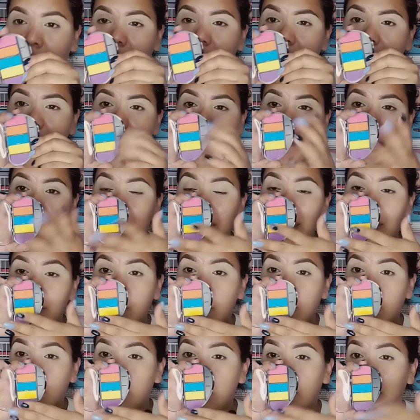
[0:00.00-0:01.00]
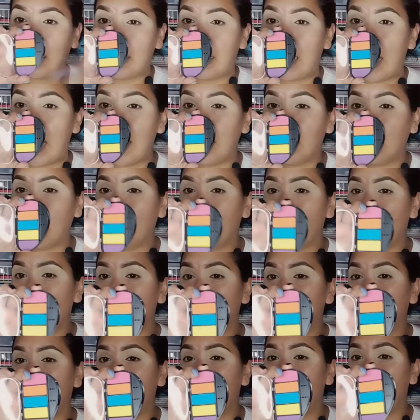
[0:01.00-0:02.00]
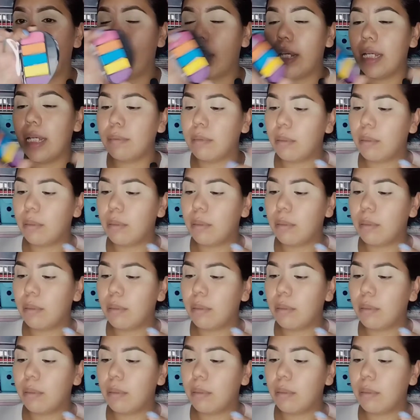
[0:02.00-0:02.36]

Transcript: Y pues bueno, chicas, estos son los colores.